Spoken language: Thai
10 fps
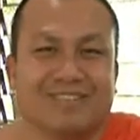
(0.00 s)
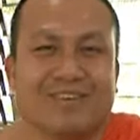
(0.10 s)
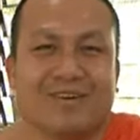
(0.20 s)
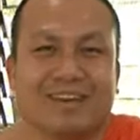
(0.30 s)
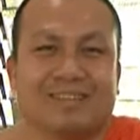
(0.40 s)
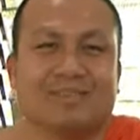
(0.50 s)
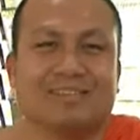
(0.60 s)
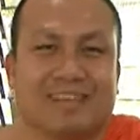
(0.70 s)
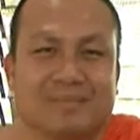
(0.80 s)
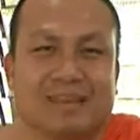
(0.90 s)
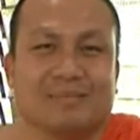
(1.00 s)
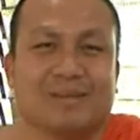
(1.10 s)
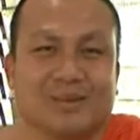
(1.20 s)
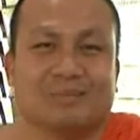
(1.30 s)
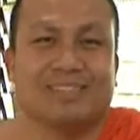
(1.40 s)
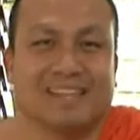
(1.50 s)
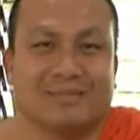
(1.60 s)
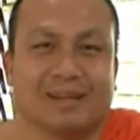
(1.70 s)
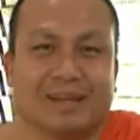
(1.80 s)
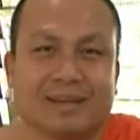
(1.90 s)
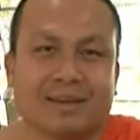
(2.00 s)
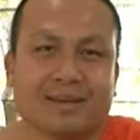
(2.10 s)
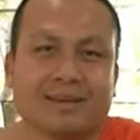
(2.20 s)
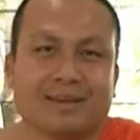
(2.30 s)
เพราะเรียนมาสี่ปีไม่จดไม่จำอะไรเลย